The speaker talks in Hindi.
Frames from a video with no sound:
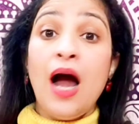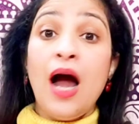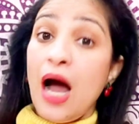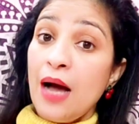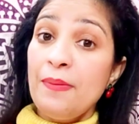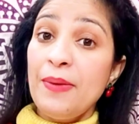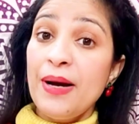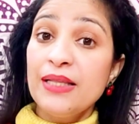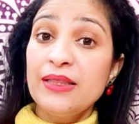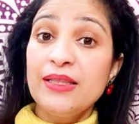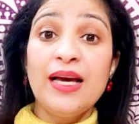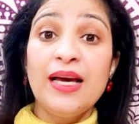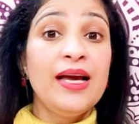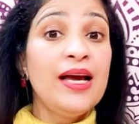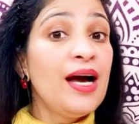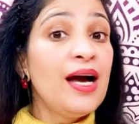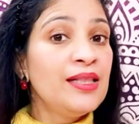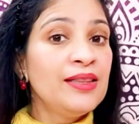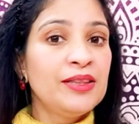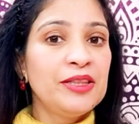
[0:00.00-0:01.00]
अब आता है
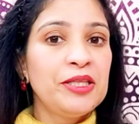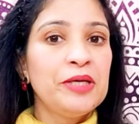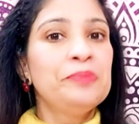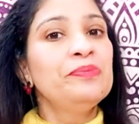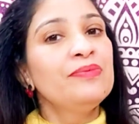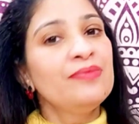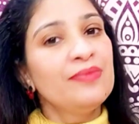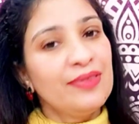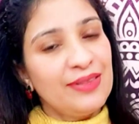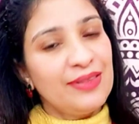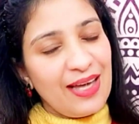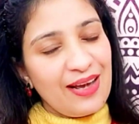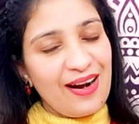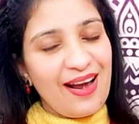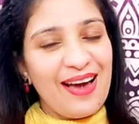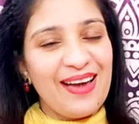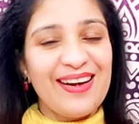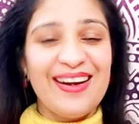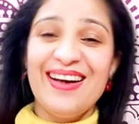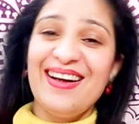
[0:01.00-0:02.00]
अंतिम
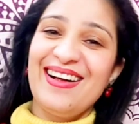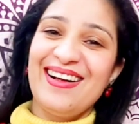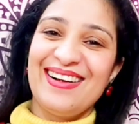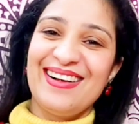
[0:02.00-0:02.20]
तराना